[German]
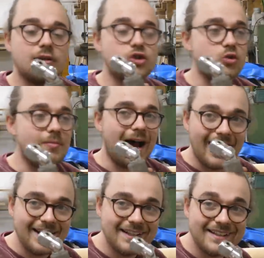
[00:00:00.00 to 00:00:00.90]
zum
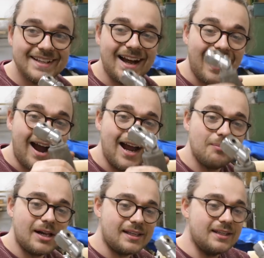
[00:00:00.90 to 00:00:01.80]
einen
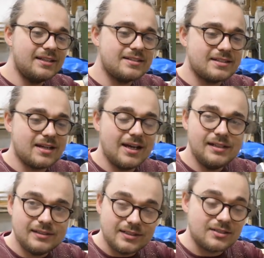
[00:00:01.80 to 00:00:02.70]
einmal hier dieses
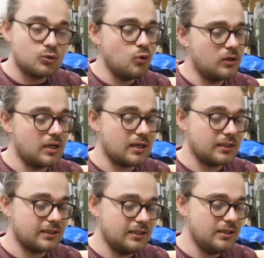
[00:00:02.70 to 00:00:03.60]
Teil, da ist ein Kugellager
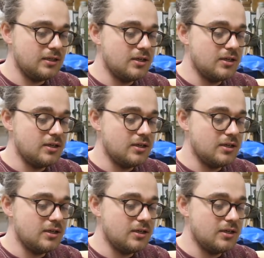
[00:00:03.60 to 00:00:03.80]
drin.